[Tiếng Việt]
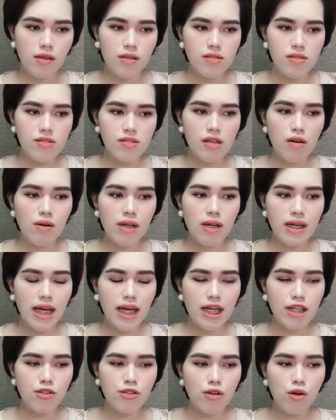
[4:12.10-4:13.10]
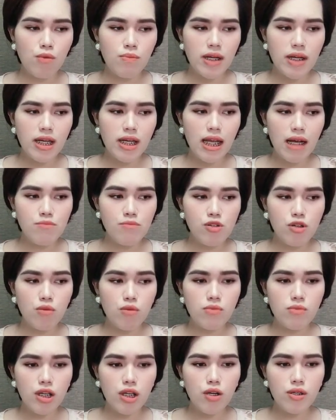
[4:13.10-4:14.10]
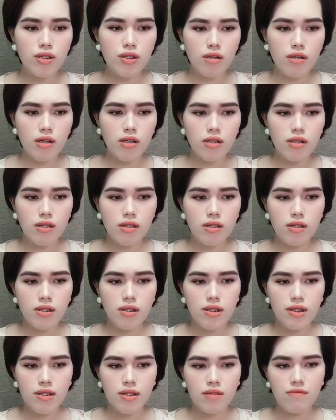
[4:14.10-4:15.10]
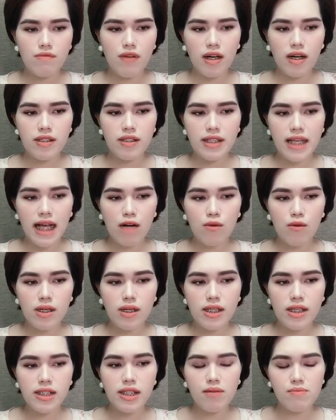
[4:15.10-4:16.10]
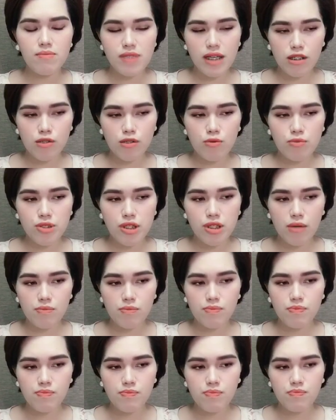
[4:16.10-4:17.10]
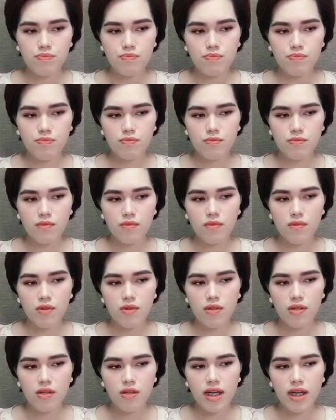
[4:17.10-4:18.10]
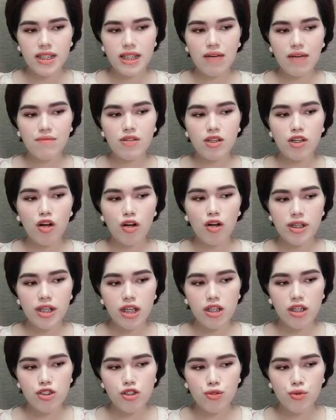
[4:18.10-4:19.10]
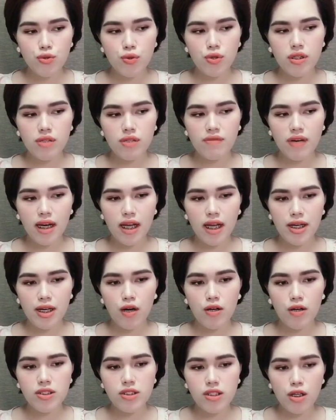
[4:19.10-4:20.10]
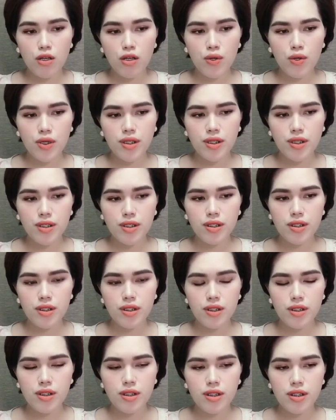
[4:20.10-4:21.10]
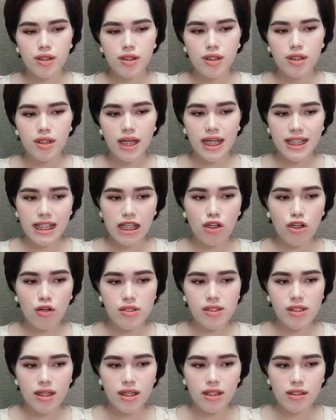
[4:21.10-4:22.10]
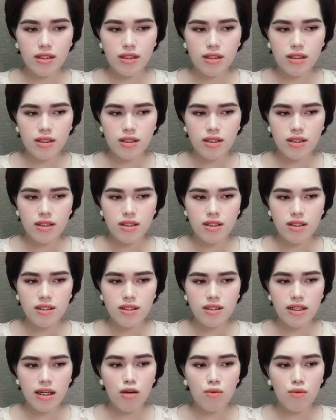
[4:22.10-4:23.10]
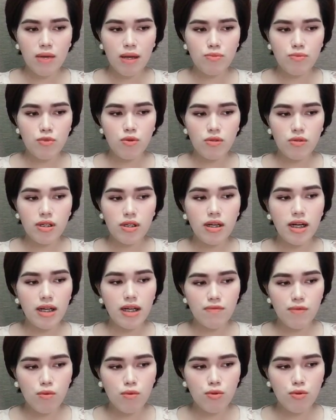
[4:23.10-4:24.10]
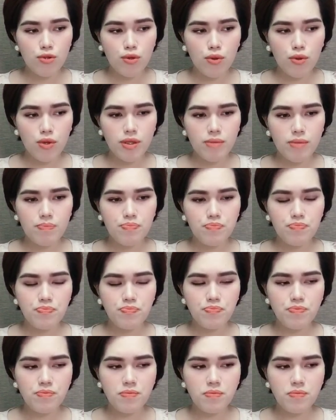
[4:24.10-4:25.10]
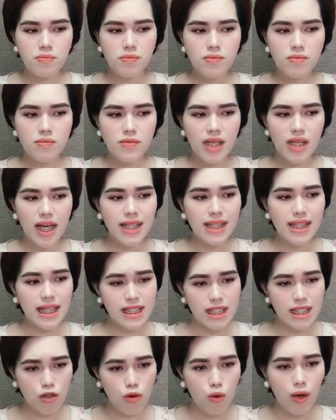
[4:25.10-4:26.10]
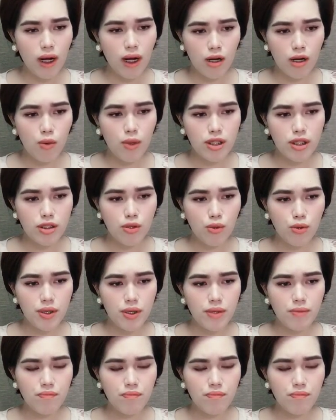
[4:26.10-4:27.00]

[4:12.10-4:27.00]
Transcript: Sau lần này tôi không đến làm cho công ty đó nữa và ở nhà quản lý tiệm giặt cùng chồng. Anh ta vẫn gọi điện cho tôi và lại nói xin lỗi. Anh ta nói rằng sẽ không làm tổn thương hạnh phúc của tôi. Anh ta sẽ cố gắng quên tôi.